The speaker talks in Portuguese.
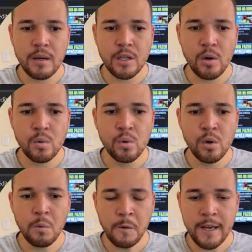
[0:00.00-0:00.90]
Aqui, ó,
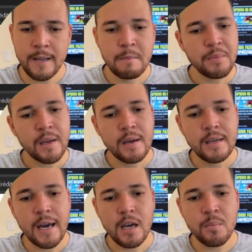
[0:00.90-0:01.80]
Google Play
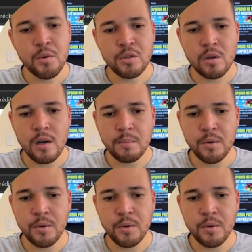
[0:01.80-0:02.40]
e a Apple Store.